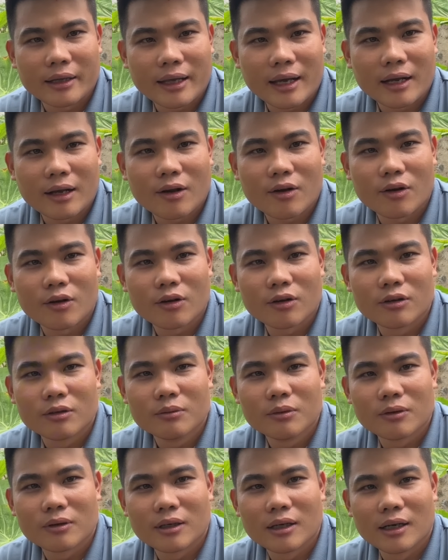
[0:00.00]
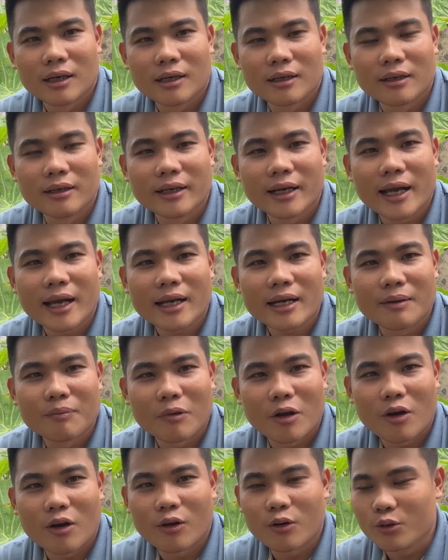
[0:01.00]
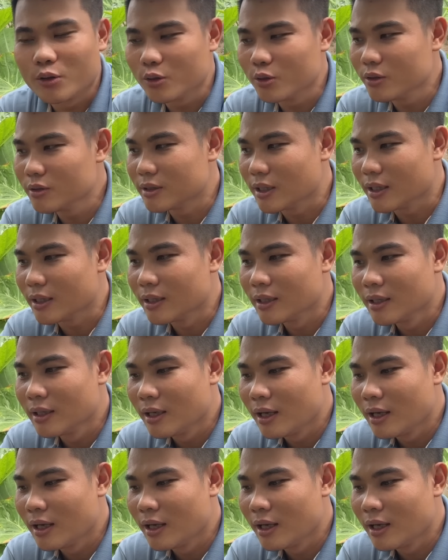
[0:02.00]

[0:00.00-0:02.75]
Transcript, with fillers: nhận con của một uh, người khác làm con của chú anh chị